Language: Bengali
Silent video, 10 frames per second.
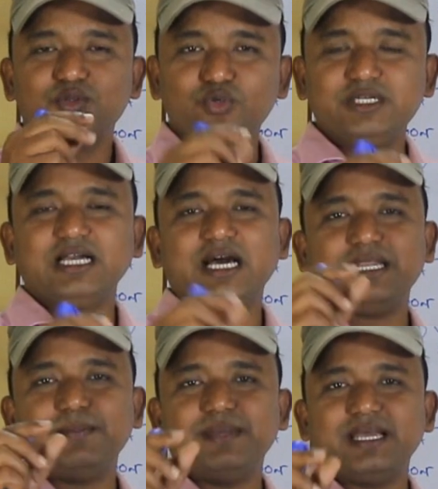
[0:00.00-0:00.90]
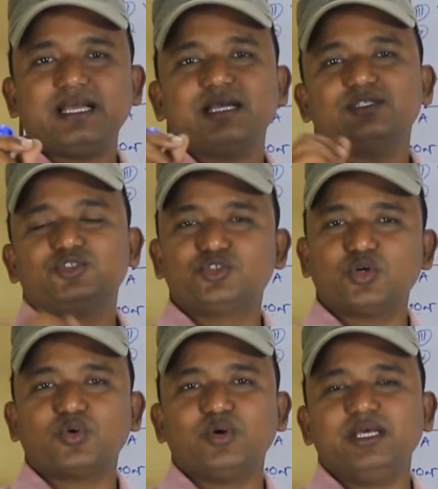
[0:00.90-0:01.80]
দুটি গাড়ির বেগ
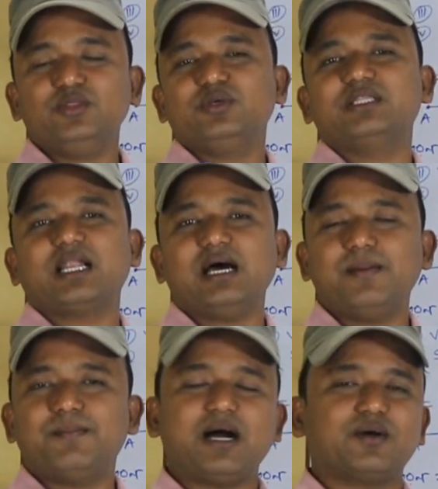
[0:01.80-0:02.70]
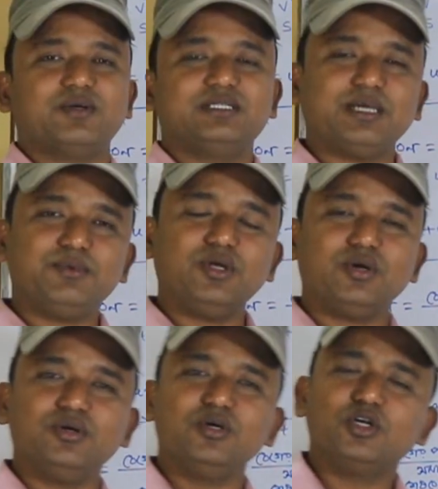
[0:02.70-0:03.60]
যোগ করে দুই দ্বারা ভাগ করি যেমন ধরো